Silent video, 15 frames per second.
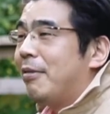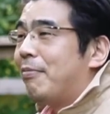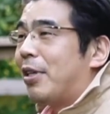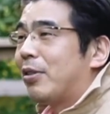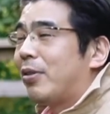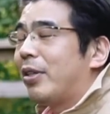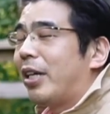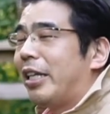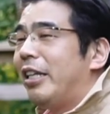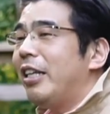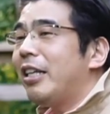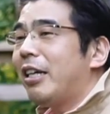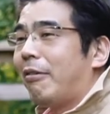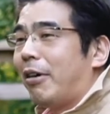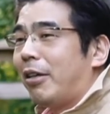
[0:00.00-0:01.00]
まあ、それがい
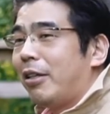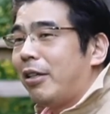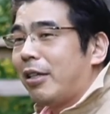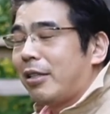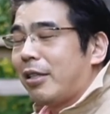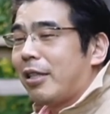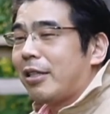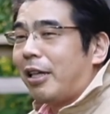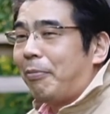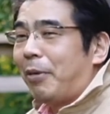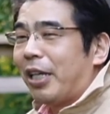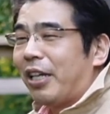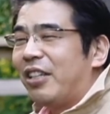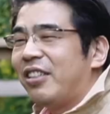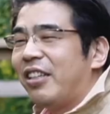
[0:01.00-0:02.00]
いか悪いかささ、ま
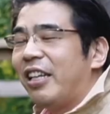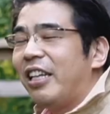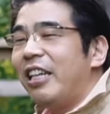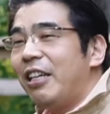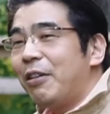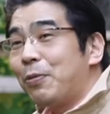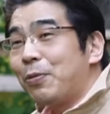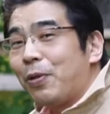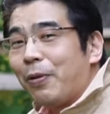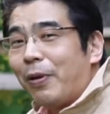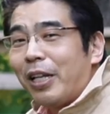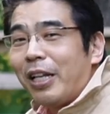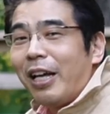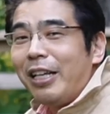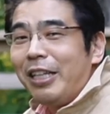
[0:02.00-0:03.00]
あ、決していいことで
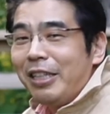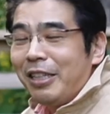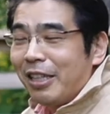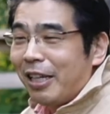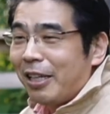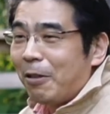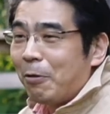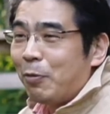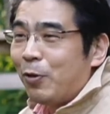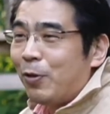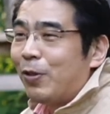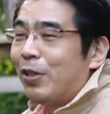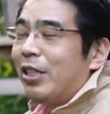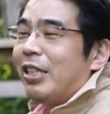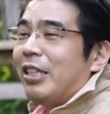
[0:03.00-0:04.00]
はないんだけど
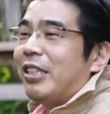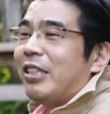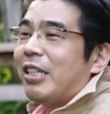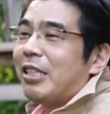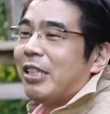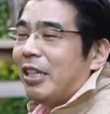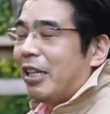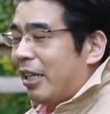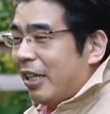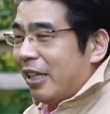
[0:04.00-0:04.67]
もしかし